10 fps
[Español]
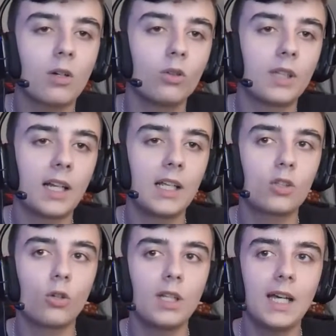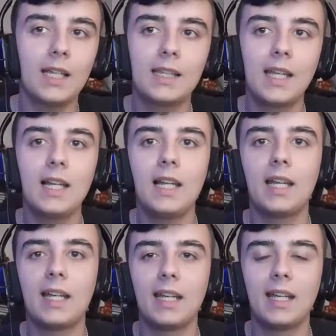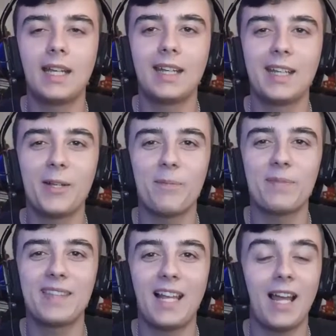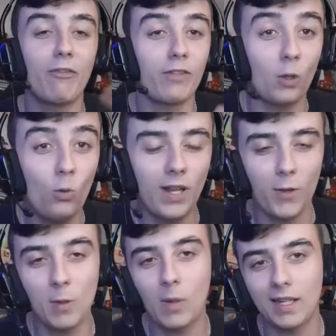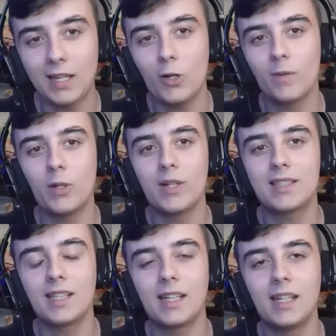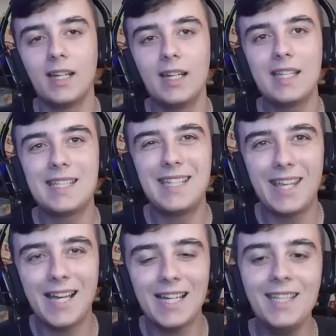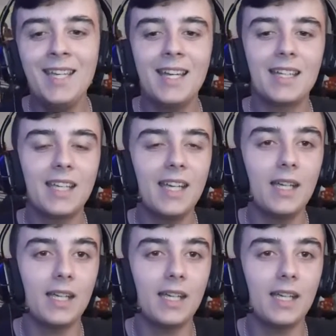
a contar la historia eh, de la figura de Obi-Wan Kenobi, ¿no? Este Jedi que